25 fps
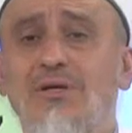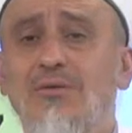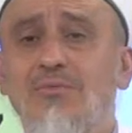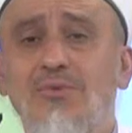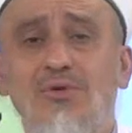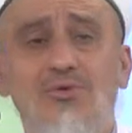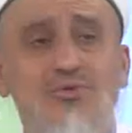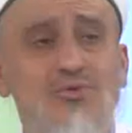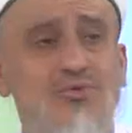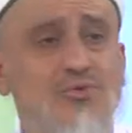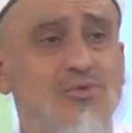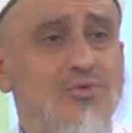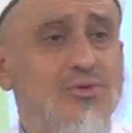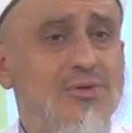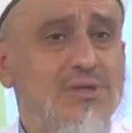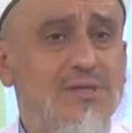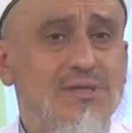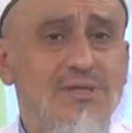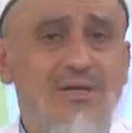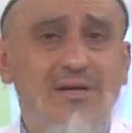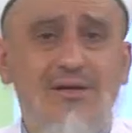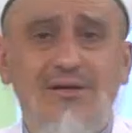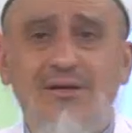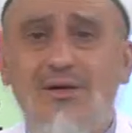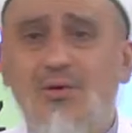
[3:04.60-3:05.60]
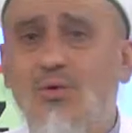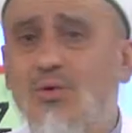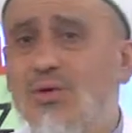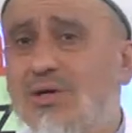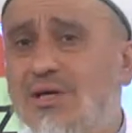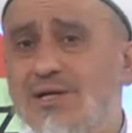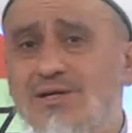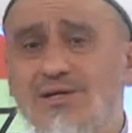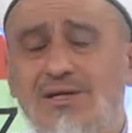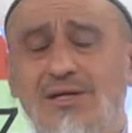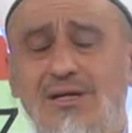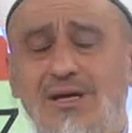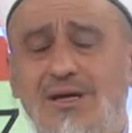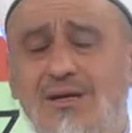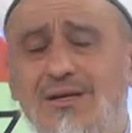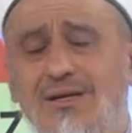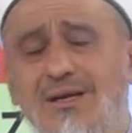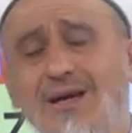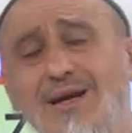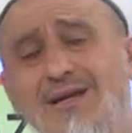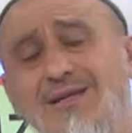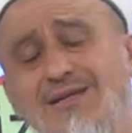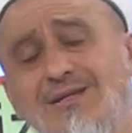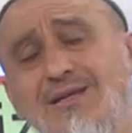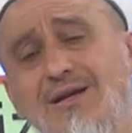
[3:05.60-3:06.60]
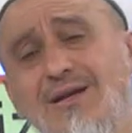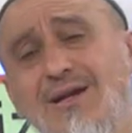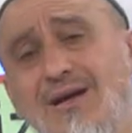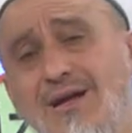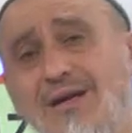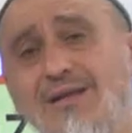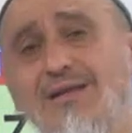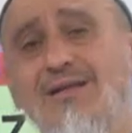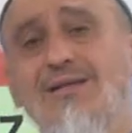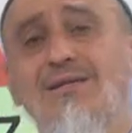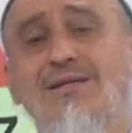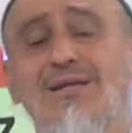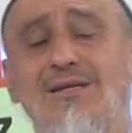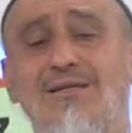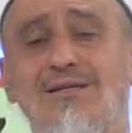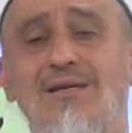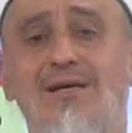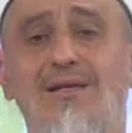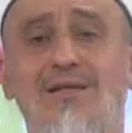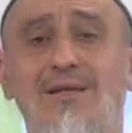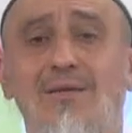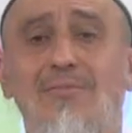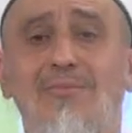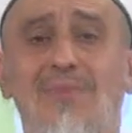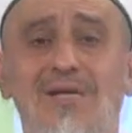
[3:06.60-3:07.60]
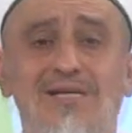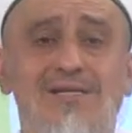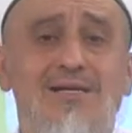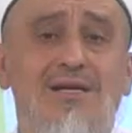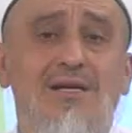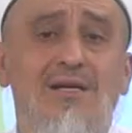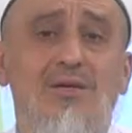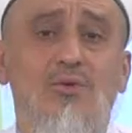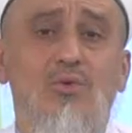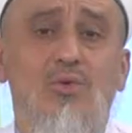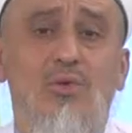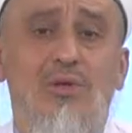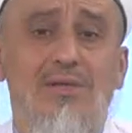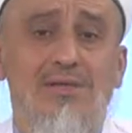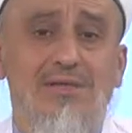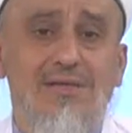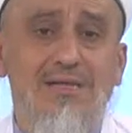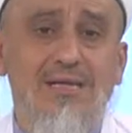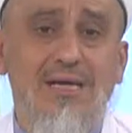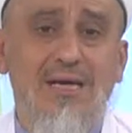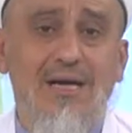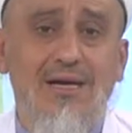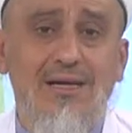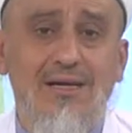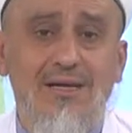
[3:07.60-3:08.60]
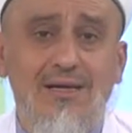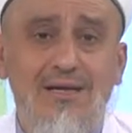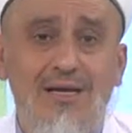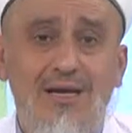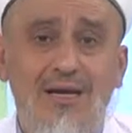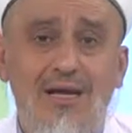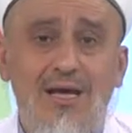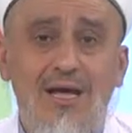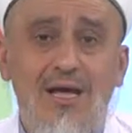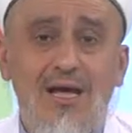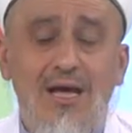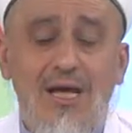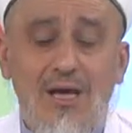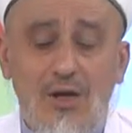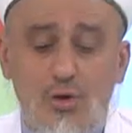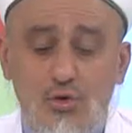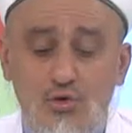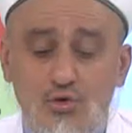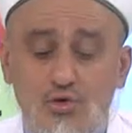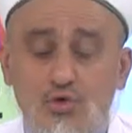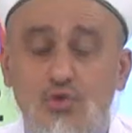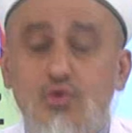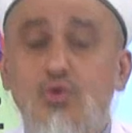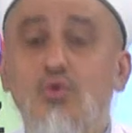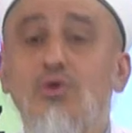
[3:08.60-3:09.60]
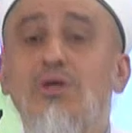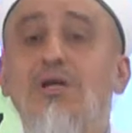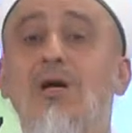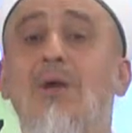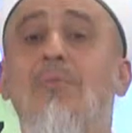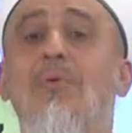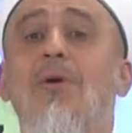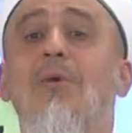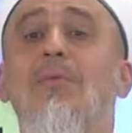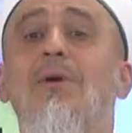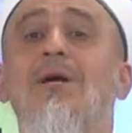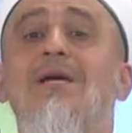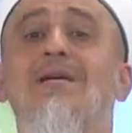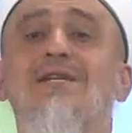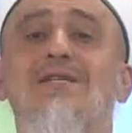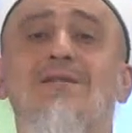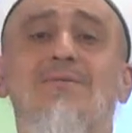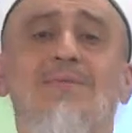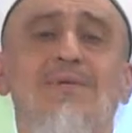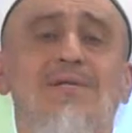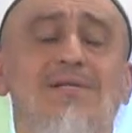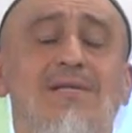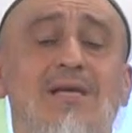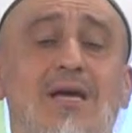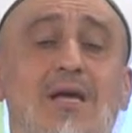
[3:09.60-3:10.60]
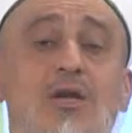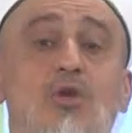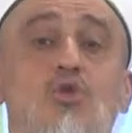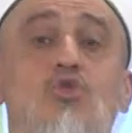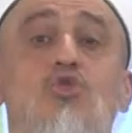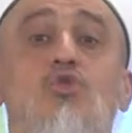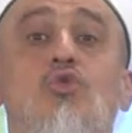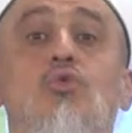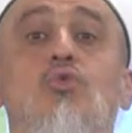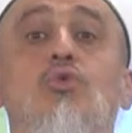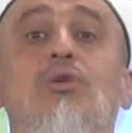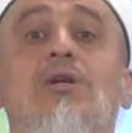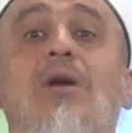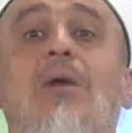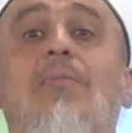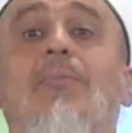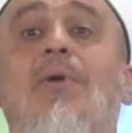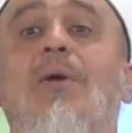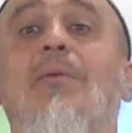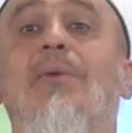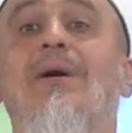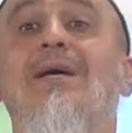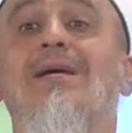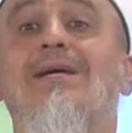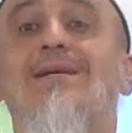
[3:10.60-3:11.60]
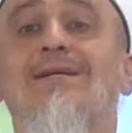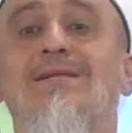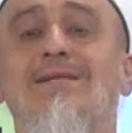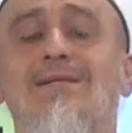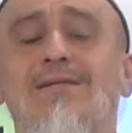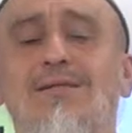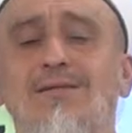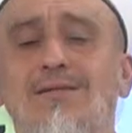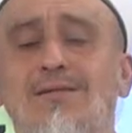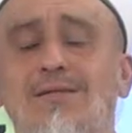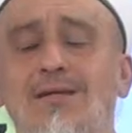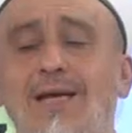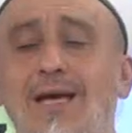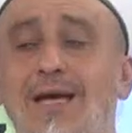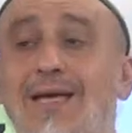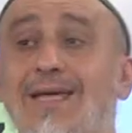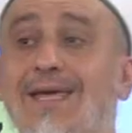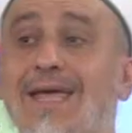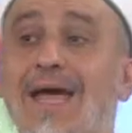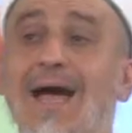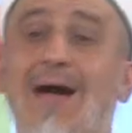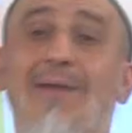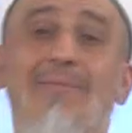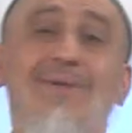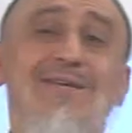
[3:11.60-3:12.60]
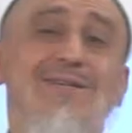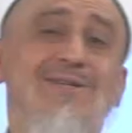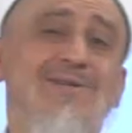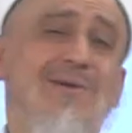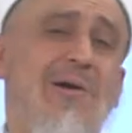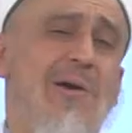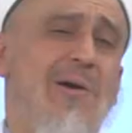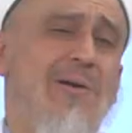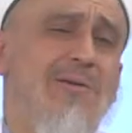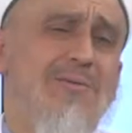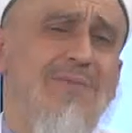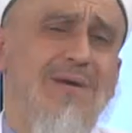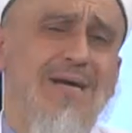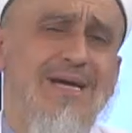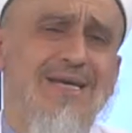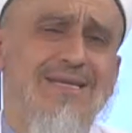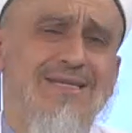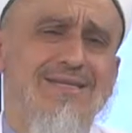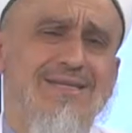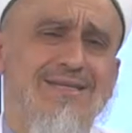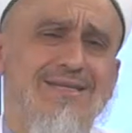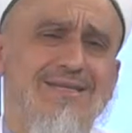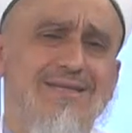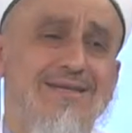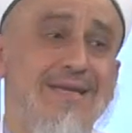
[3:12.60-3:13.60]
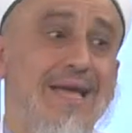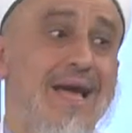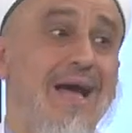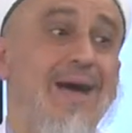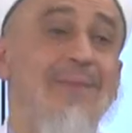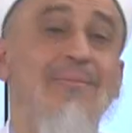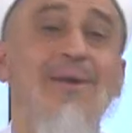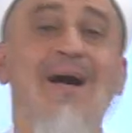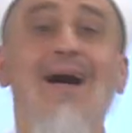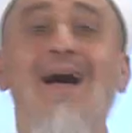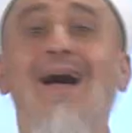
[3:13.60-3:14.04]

bir sürü insanlar o gecede ya işte kardeşler zaten mesele de orası yani. Şunu yapamayız biz yani şunu yapamayız. Ya bir şey olmaz. Ama